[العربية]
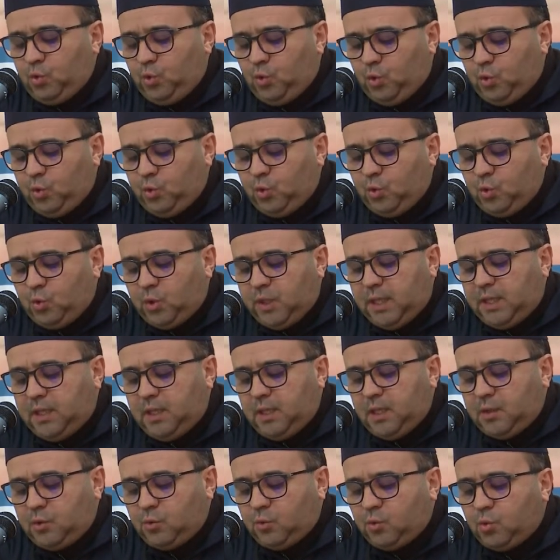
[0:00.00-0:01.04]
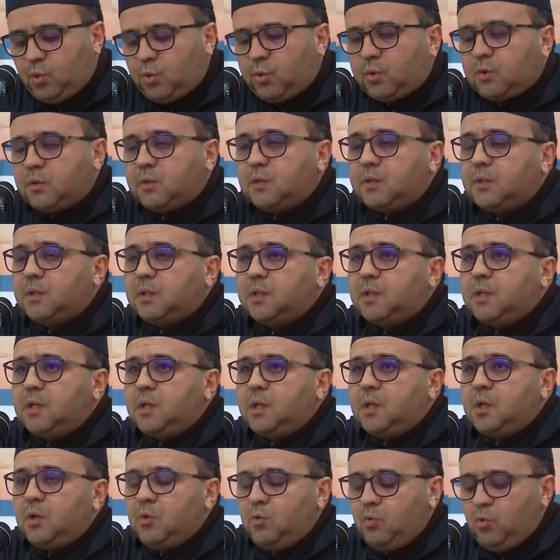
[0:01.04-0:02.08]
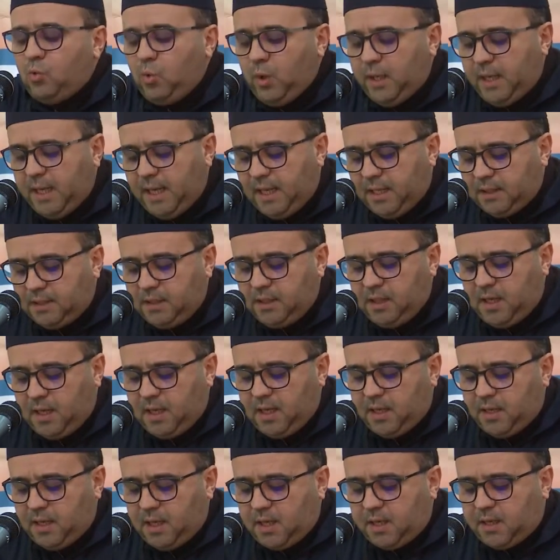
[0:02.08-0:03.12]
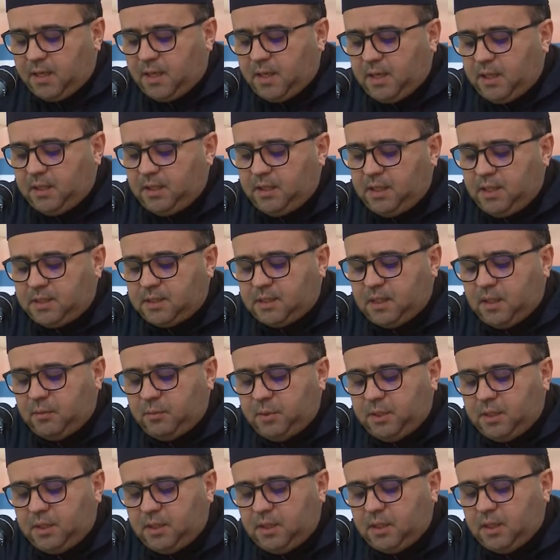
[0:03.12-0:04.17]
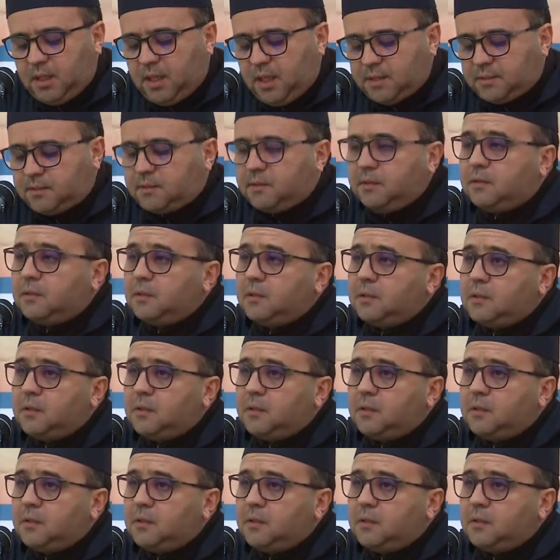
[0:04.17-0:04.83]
العيون إلى النور ويهدي الحيارى إلى السبيل القصد